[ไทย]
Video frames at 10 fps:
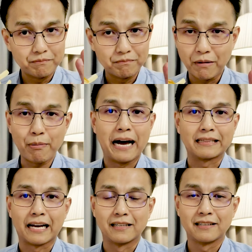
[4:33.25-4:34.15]
ไม่ผ่า
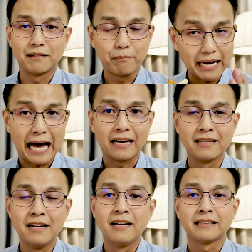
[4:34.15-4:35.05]
ตัดเป็นหลัก
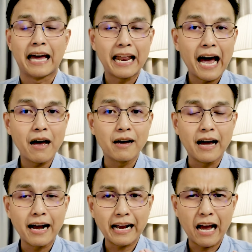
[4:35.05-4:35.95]
แต่ถ้า
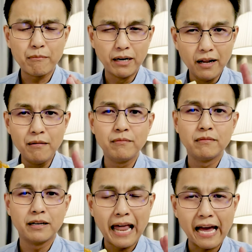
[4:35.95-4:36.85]
อาการมันเริ่ม
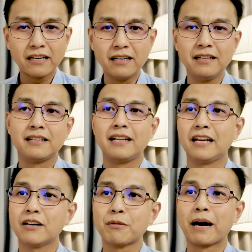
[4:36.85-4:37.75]
แรงขึ้น ทีนี้
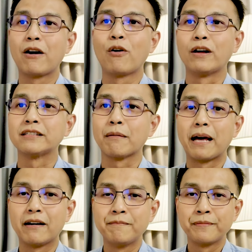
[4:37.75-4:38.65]
ก็จะมาเข้าคอนเซปต์แล้ว